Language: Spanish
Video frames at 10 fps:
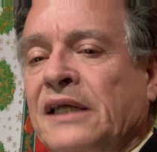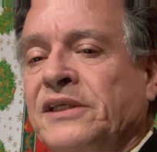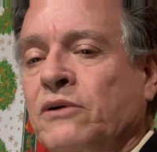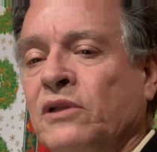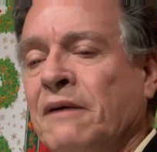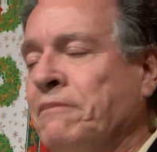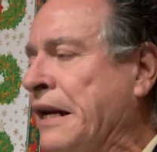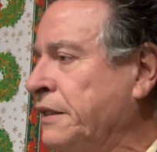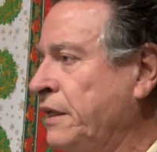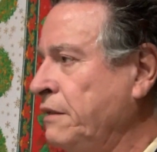segunda
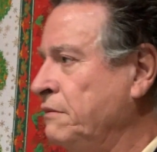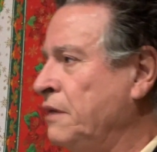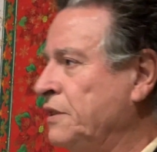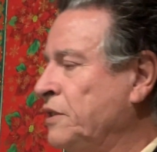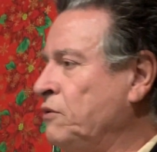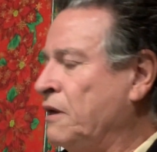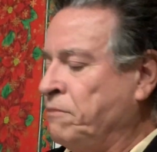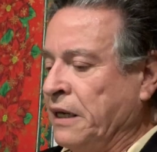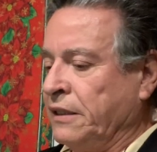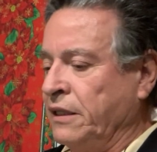parte, la segunda
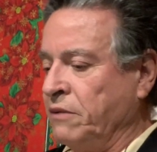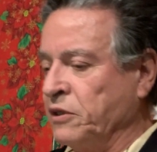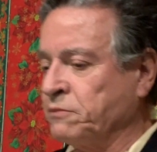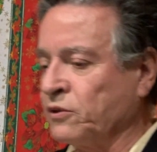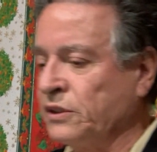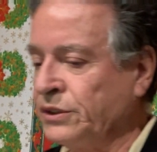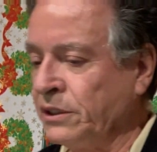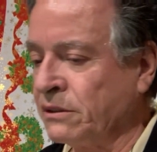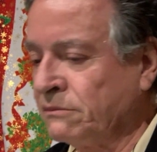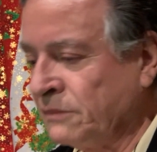parte de mi
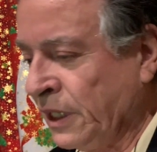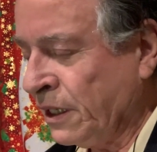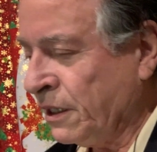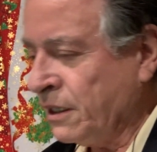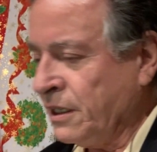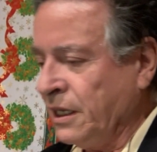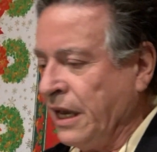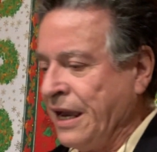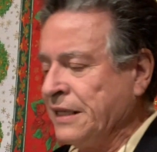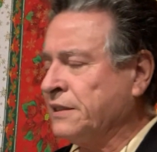exposición,
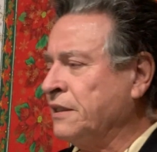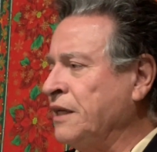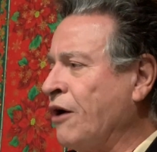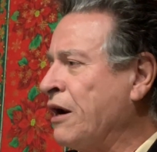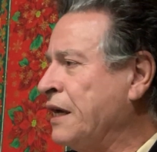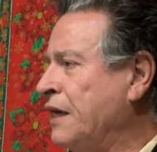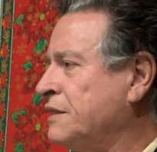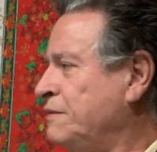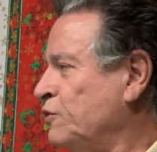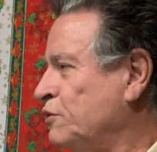que es ¿y ahora qué
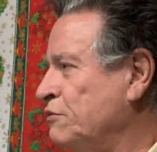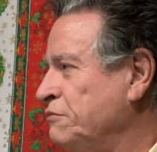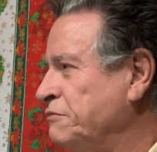hacemos?